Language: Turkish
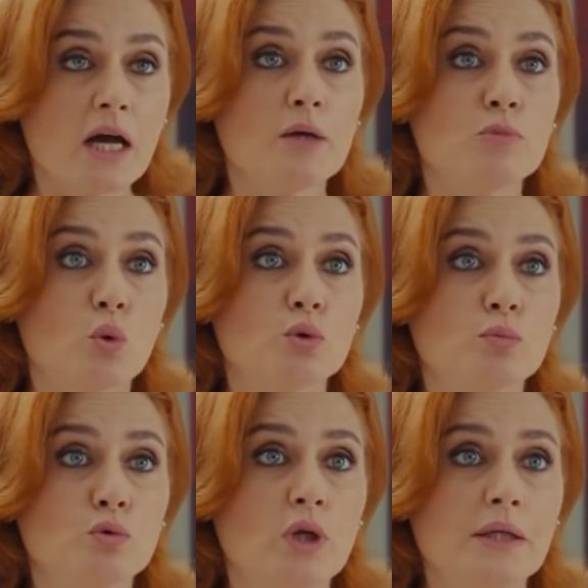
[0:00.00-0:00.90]
sayemde
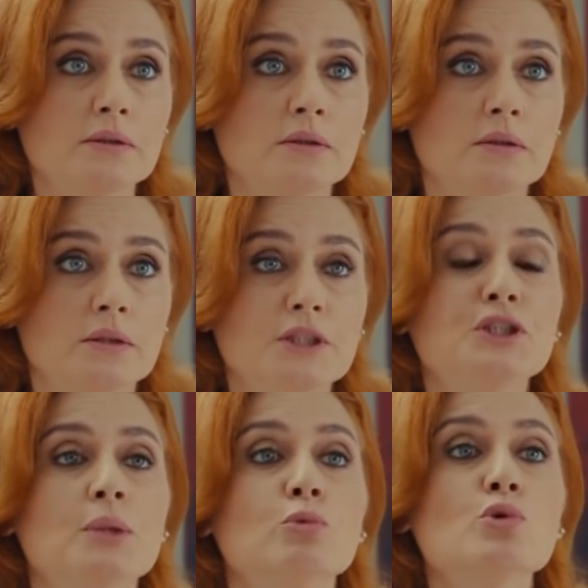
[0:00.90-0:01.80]
oldu bunlar.
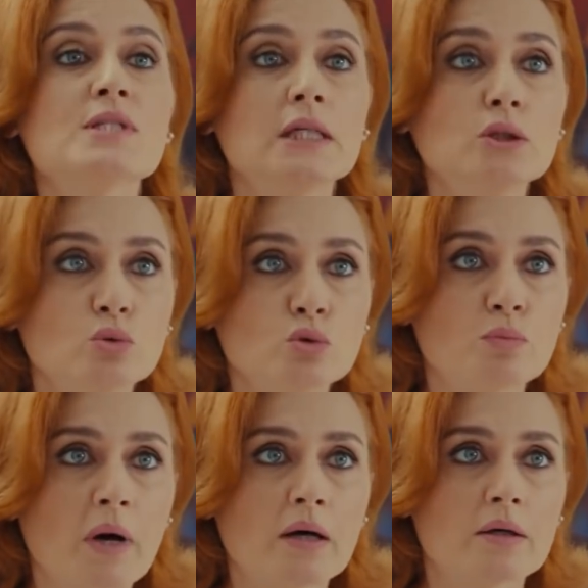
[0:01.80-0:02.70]
İşte bunu sakın
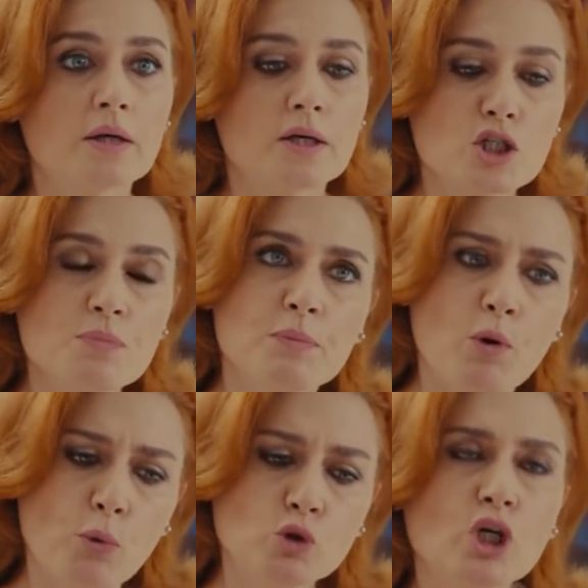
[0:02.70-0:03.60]
unutma. Şimdi
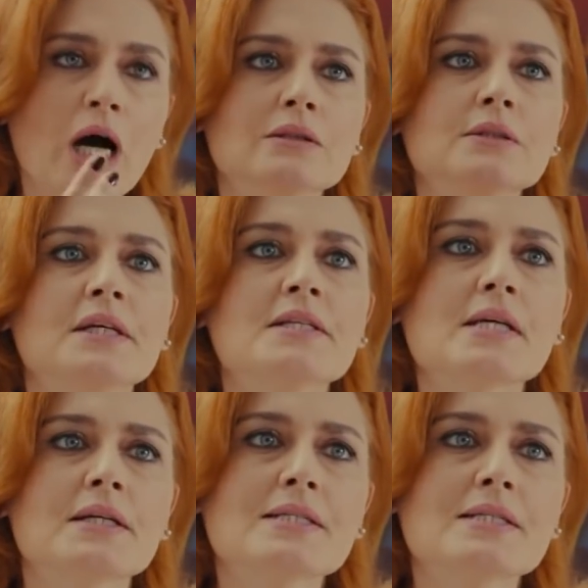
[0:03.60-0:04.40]
poponu kaldır deniz